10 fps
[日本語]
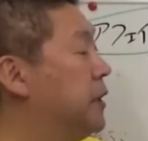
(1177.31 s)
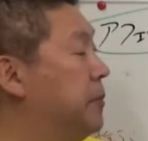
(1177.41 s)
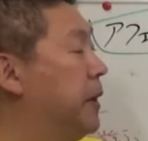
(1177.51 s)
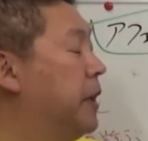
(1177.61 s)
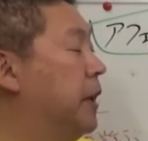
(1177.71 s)
立
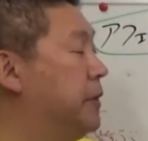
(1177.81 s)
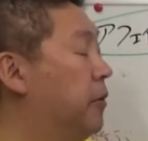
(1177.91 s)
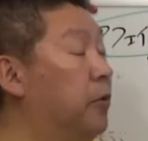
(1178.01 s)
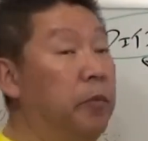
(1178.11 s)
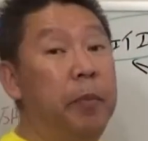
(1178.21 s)
花隆
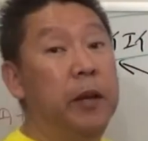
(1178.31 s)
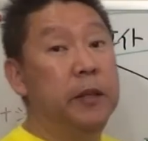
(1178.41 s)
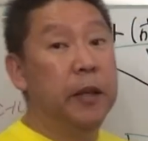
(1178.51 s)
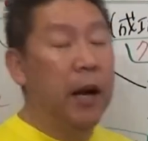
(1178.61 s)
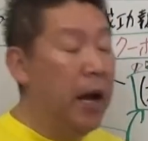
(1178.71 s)
の
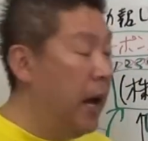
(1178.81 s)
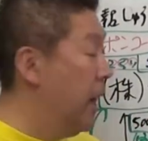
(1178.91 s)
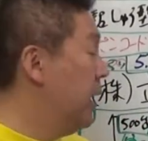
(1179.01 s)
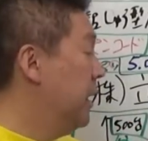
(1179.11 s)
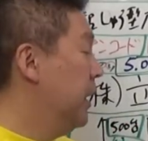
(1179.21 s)
ホームページ
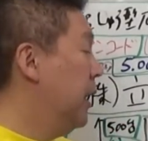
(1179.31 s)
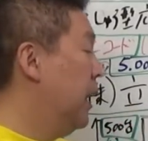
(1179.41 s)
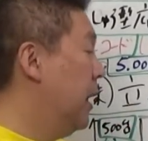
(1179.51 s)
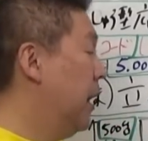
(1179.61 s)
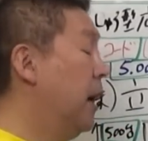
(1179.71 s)
か
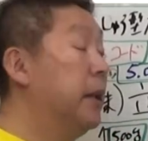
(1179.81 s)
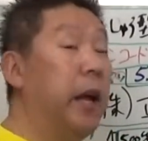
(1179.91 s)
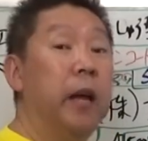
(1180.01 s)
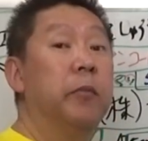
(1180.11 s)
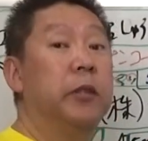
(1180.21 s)
ら、
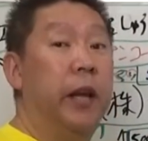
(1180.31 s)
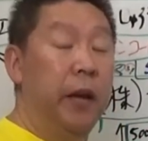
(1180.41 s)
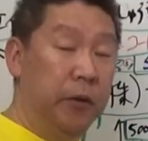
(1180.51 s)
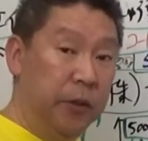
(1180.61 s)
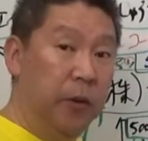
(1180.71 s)

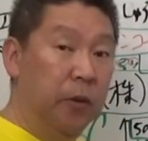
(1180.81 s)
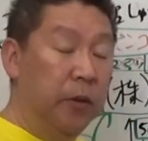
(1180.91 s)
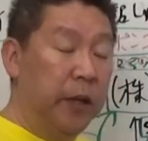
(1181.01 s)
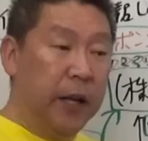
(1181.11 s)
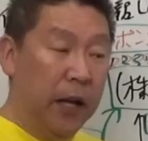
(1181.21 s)
タイムセールス
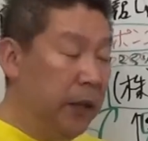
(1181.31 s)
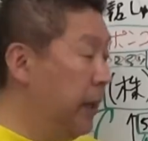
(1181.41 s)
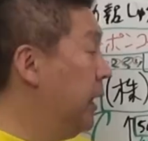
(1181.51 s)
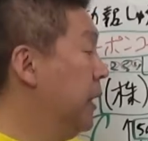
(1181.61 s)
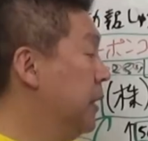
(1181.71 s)
の期間
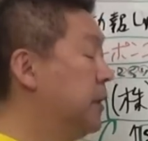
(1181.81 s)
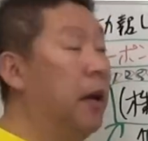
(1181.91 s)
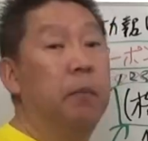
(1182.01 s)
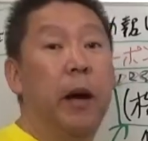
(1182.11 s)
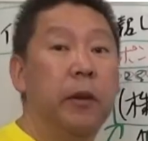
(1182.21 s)
に
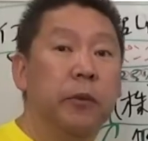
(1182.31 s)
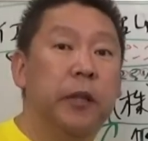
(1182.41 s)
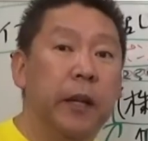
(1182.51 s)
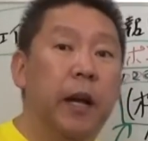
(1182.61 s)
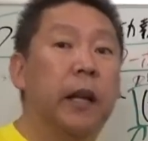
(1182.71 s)
3万
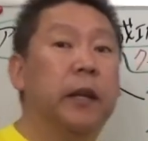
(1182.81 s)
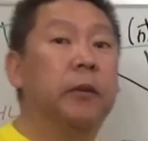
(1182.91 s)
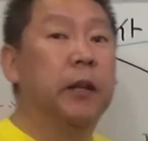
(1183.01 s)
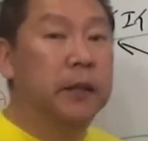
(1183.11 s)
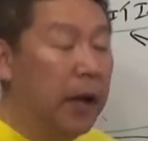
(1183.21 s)
4000円で買って
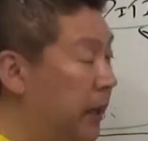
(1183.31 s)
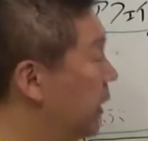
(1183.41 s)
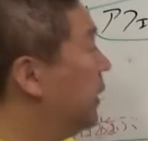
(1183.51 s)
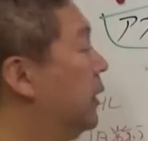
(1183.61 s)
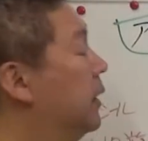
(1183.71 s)
ください。
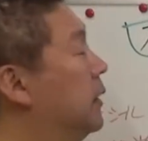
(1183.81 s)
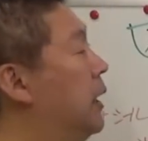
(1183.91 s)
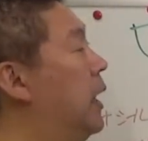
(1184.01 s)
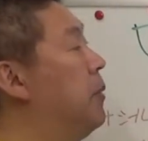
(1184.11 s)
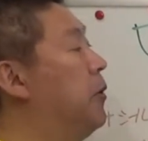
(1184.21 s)

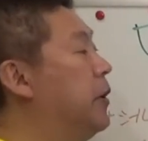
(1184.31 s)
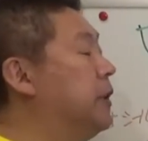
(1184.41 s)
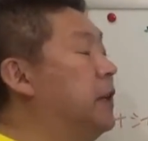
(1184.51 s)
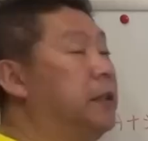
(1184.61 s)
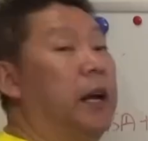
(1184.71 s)
で、儲
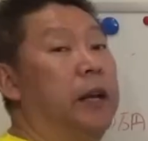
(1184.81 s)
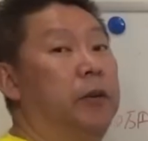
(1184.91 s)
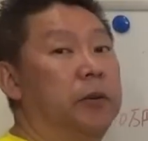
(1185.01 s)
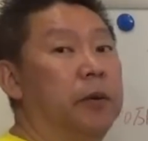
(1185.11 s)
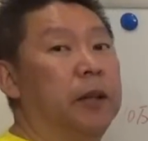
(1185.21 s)
けさせてあげ
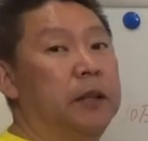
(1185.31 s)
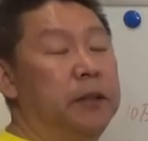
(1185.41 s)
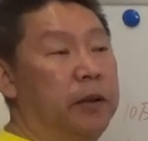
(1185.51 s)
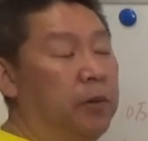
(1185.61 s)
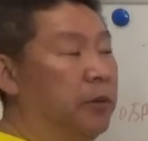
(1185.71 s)
ようとかで
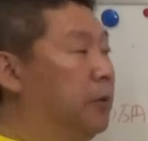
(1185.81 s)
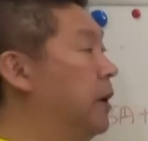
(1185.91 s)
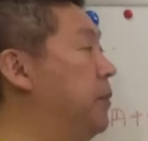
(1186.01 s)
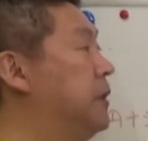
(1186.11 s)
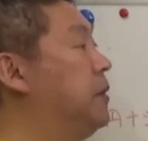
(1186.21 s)
すね、この動
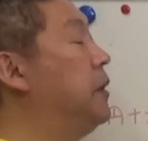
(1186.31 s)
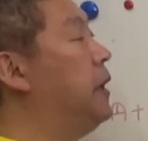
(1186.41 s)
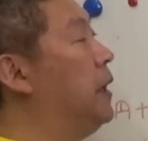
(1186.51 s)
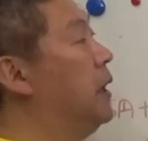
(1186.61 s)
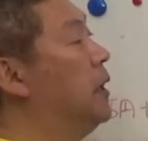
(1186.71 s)
画見ず
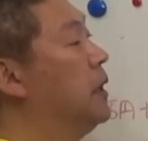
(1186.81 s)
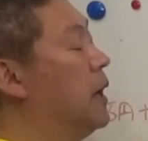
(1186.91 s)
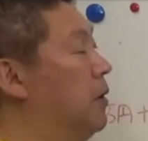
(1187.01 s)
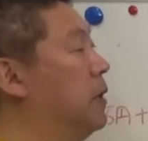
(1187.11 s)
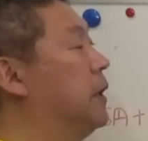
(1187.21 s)
に
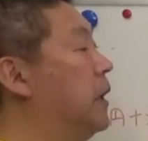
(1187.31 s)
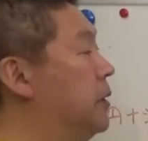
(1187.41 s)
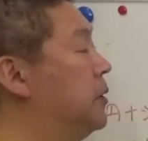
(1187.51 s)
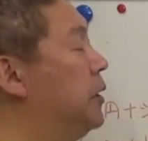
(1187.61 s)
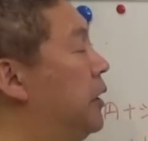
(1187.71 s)
買う方
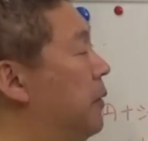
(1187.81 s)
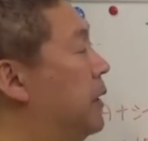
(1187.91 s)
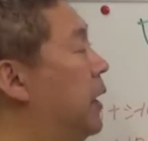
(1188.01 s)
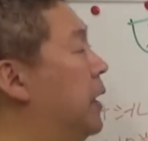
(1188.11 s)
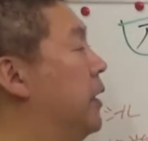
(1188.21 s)
については、
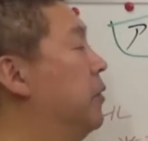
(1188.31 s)
定価